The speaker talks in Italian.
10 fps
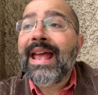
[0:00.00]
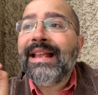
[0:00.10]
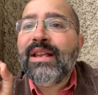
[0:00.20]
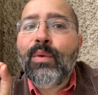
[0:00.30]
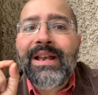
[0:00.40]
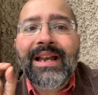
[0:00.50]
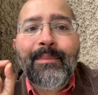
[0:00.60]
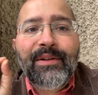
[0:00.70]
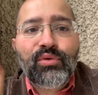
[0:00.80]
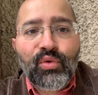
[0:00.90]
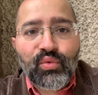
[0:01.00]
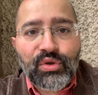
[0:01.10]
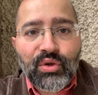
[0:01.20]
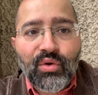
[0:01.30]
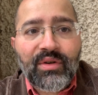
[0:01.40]
e di quell'elemento
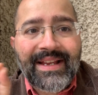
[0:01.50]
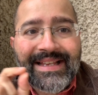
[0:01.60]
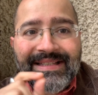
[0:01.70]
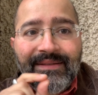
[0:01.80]
ludico che,